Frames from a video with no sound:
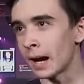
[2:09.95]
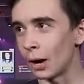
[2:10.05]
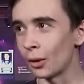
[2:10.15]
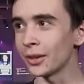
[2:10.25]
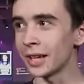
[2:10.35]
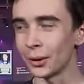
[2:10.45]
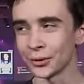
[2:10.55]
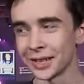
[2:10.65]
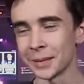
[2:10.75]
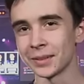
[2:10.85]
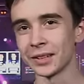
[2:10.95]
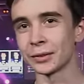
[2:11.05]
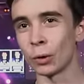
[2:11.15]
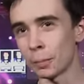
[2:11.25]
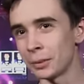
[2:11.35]
Auch außerdem
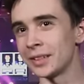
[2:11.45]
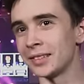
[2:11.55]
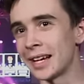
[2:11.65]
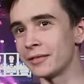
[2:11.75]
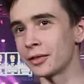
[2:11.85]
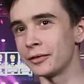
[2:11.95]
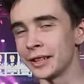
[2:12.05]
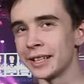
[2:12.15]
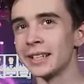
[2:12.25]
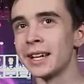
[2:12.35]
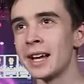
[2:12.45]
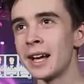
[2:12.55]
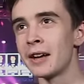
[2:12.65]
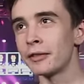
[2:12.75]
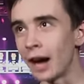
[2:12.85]
das Corporate Design von vielen
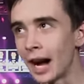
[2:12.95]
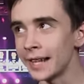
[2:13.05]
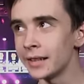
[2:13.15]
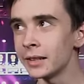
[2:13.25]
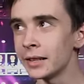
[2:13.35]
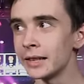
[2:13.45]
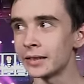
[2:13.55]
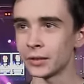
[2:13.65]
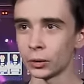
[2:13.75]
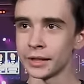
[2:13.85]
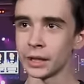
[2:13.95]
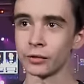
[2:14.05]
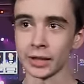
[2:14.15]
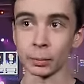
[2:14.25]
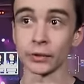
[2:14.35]
Vereinen ist jetzt noch nicht auf
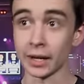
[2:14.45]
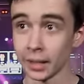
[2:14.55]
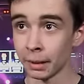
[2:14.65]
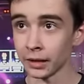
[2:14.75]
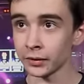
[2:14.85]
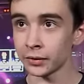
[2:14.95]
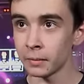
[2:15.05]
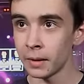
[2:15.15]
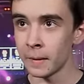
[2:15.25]
E-Sports angepasst.